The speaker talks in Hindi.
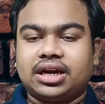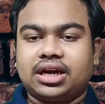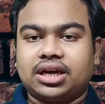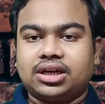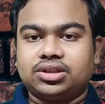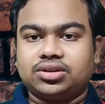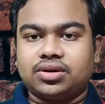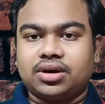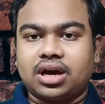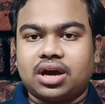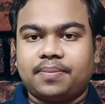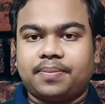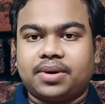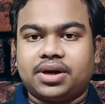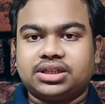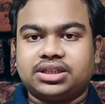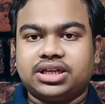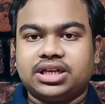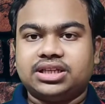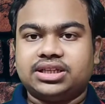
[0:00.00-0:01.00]
का जो यहाँ
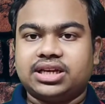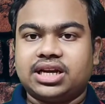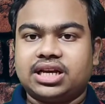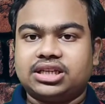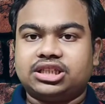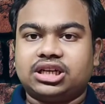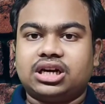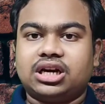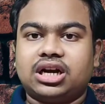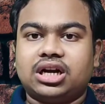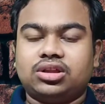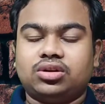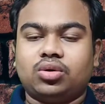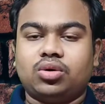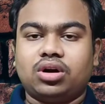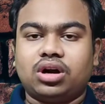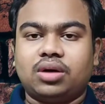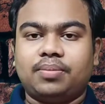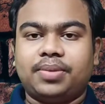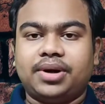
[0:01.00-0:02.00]
पर सिलसिला चल रहा है
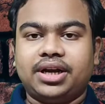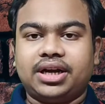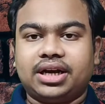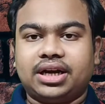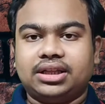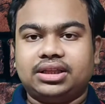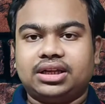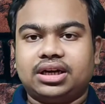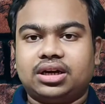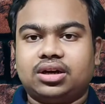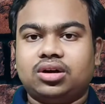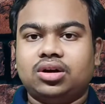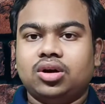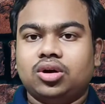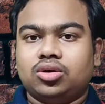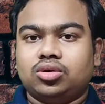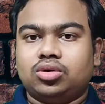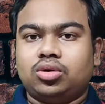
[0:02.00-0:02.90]
दोनों कंपनी के अंदर